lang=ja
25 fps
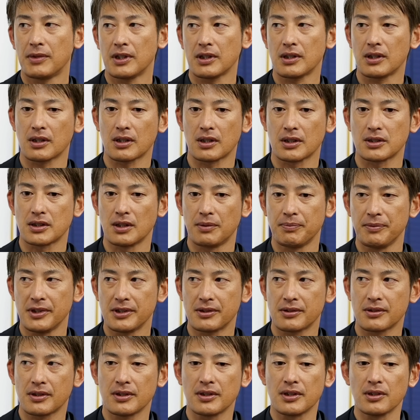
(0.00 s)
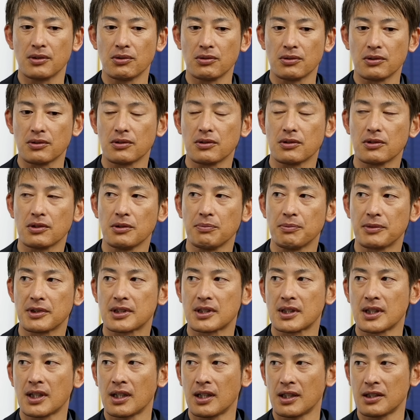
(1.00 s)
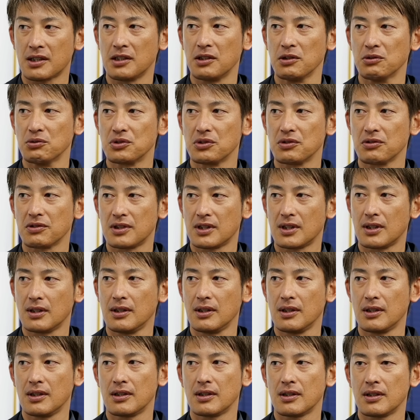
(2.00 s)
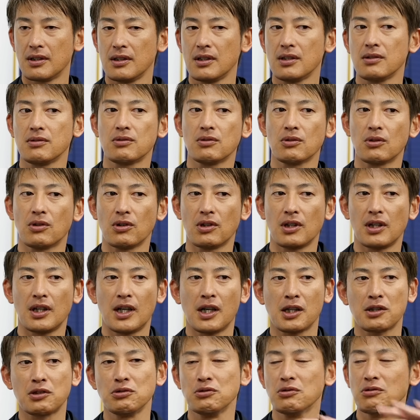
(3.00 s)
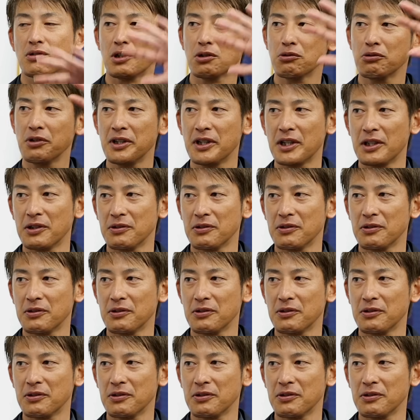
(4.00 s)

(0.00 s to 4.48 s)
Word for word: バッターからしたら目つけってどんどんどんどん今下がってる状態、うん、ってなると開くのは上な